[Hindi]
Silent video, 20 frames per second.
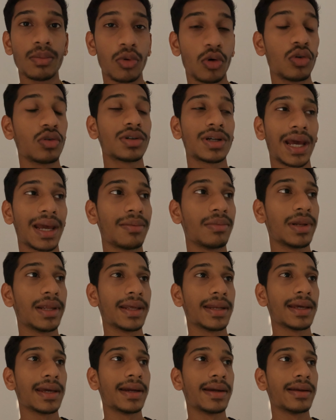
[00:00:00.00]
कि बहुत टाइम
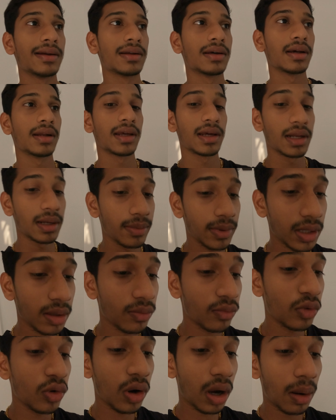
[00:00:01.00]
ले रही है एडिट करने के लिए
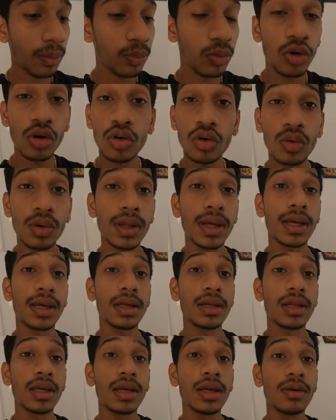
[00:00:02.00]
मतलब वो अपलोड होने
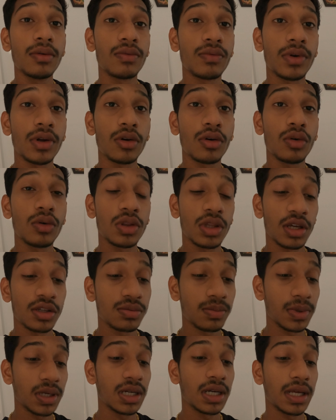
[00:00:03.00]
के लिए वीडियो
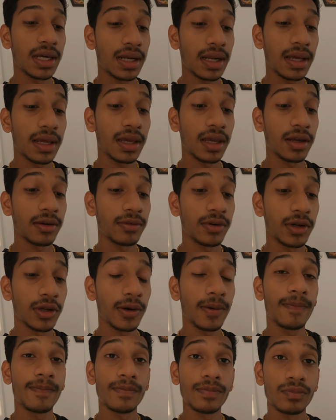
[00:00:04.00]
दस मिनट ले रहा है एक
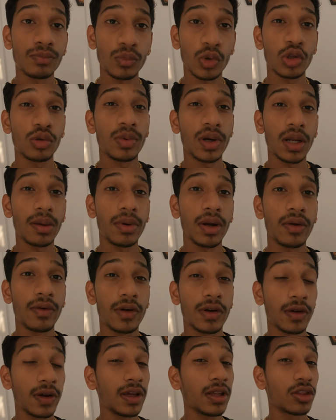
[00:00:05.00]
वीडियो बहुत बड़े बड़े
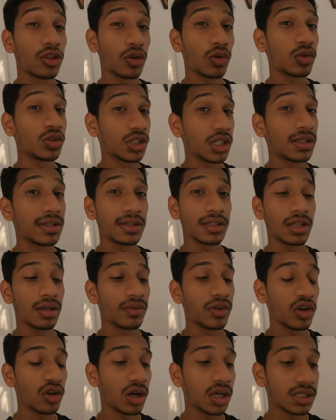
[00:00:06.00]
वीडियो है तो जल्द से
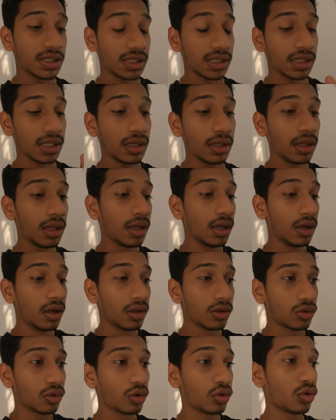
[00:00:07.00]
जल्द वीडियो आ जाएगी
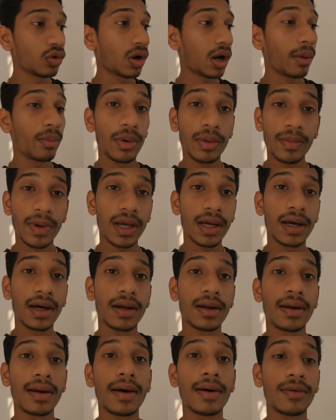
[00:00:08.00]
तो अभी मैं
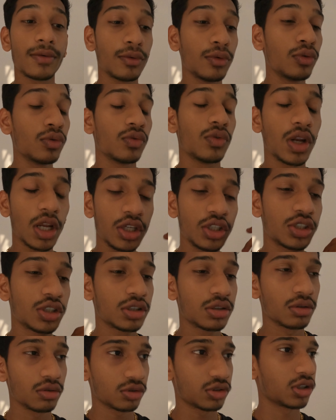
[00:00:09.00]
कर रहा हूँ
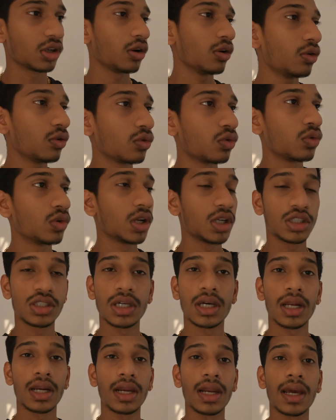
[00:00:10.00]
लंच तो चलो
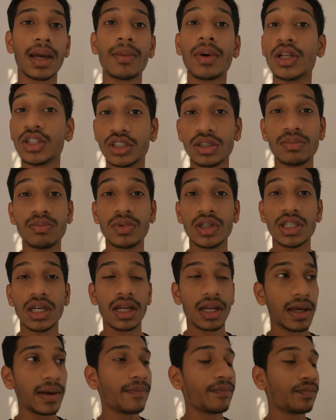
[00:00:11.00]
लंच करने के बाद जिम भी
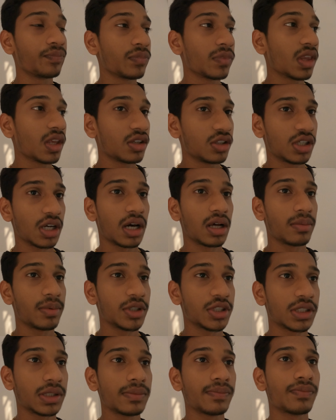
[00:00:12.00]
जाना है चार
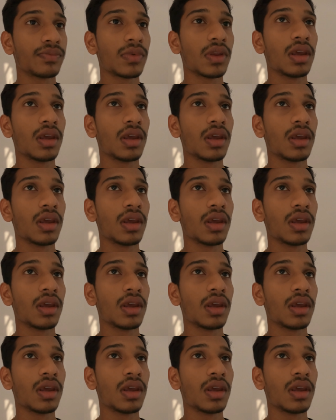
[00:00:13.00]
बजे